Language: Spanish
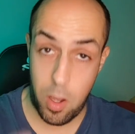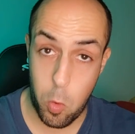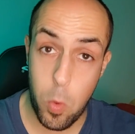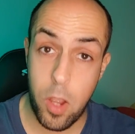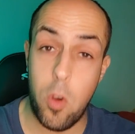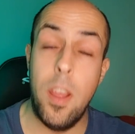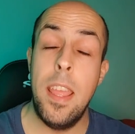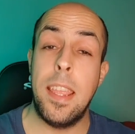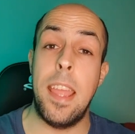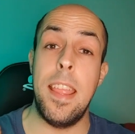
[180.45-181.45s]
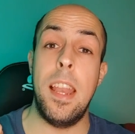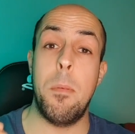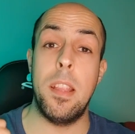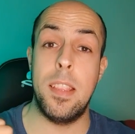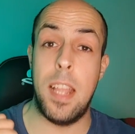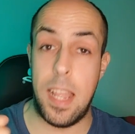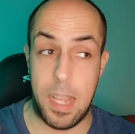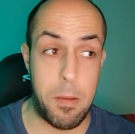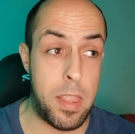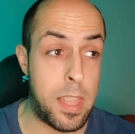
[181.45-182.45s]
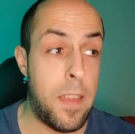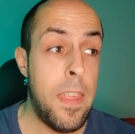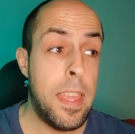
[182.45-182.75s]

el juego, que ya levanta la cabeza,